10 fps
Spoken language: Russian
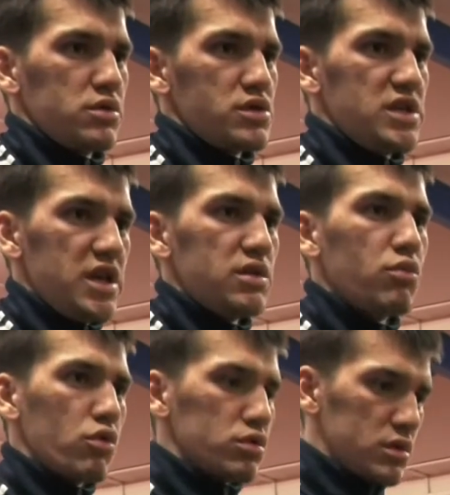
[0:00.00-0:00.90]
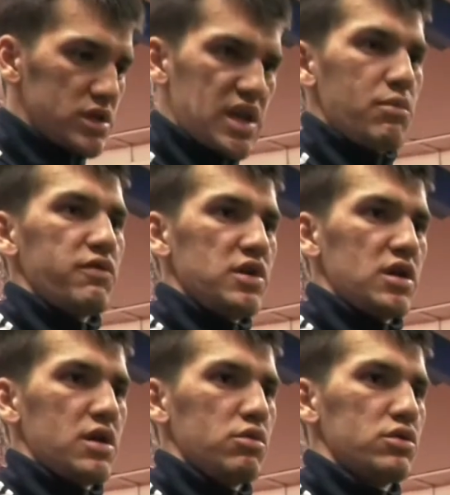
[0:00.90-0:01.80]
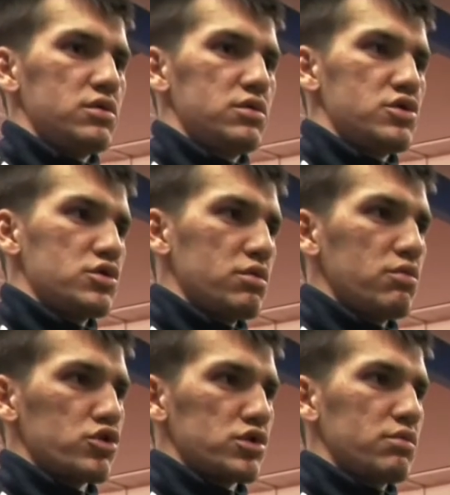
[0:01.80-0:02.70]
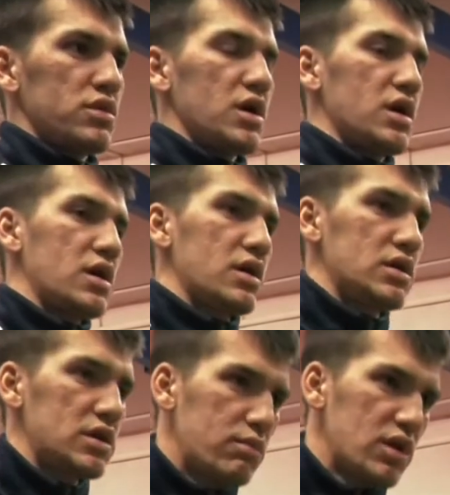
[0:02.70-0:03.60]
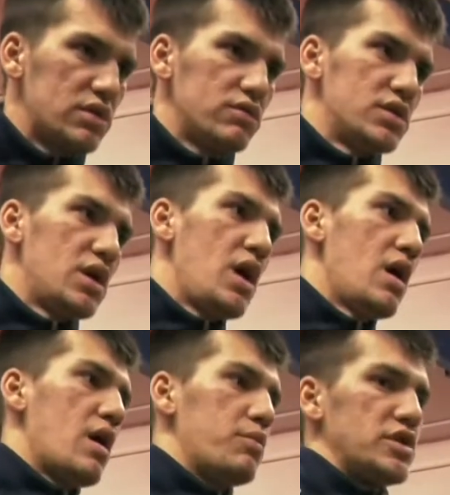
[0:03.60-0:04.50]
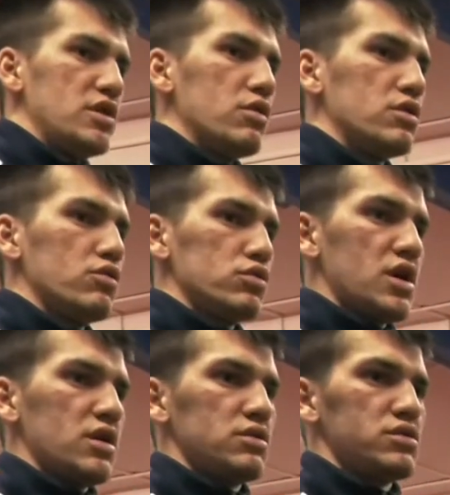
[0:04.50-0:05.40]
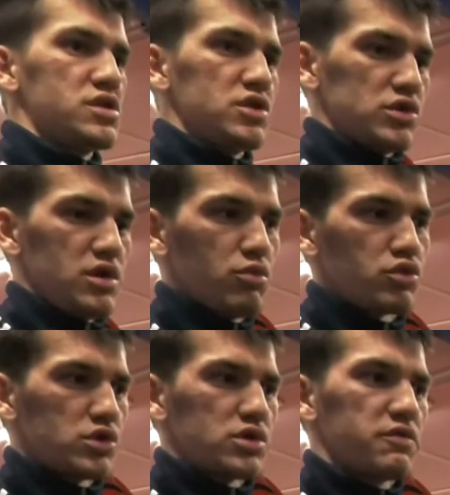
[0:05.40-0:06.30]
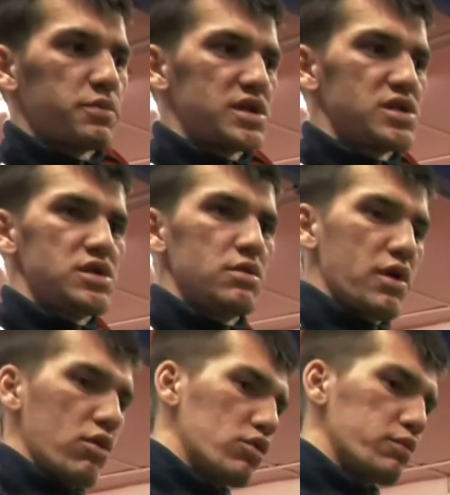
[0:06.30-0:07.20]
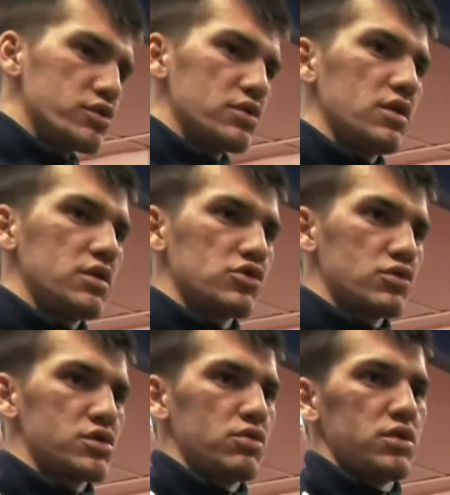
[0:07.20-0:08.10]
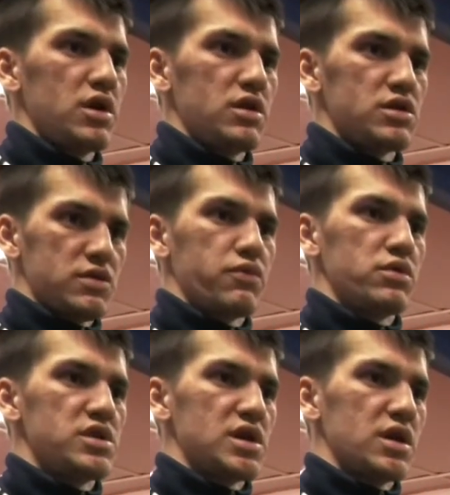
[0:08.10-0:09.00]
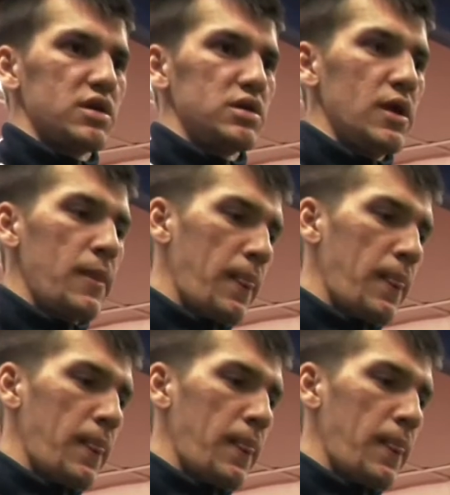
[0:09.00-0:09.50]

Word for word: То есть дети могут сами в них работать, то есть чтобы можно было отрабатывать определенные удары. То есть ты же не можешь там в процессе по корпусу где-то жестко ударить, если фон не закрыт.